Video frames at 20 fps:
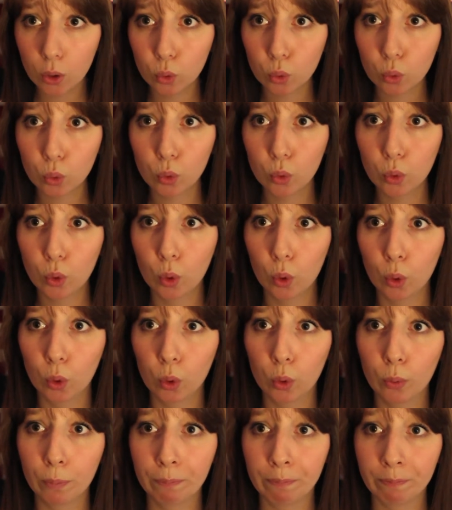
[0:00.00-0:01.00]
où
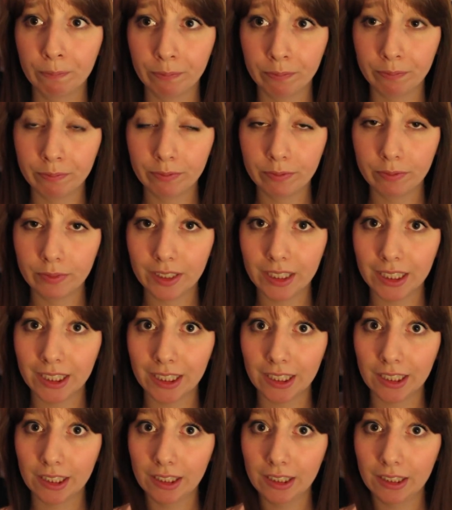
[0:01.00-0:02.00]
euh,
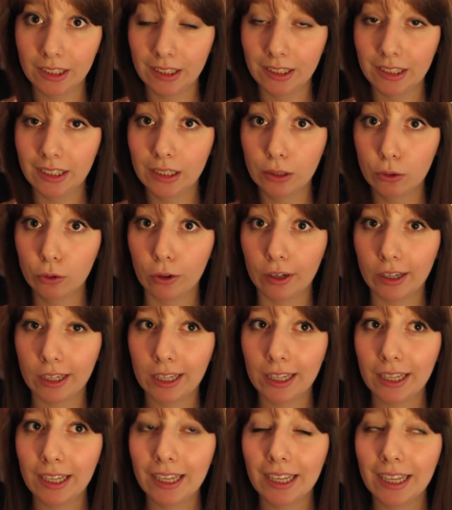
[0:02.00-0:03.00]
Cédric
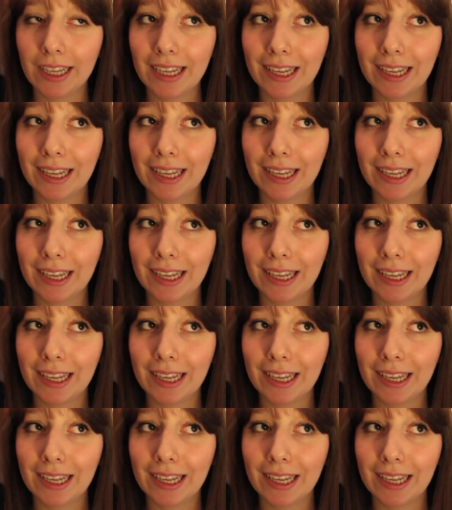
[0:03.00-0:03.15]
Diggory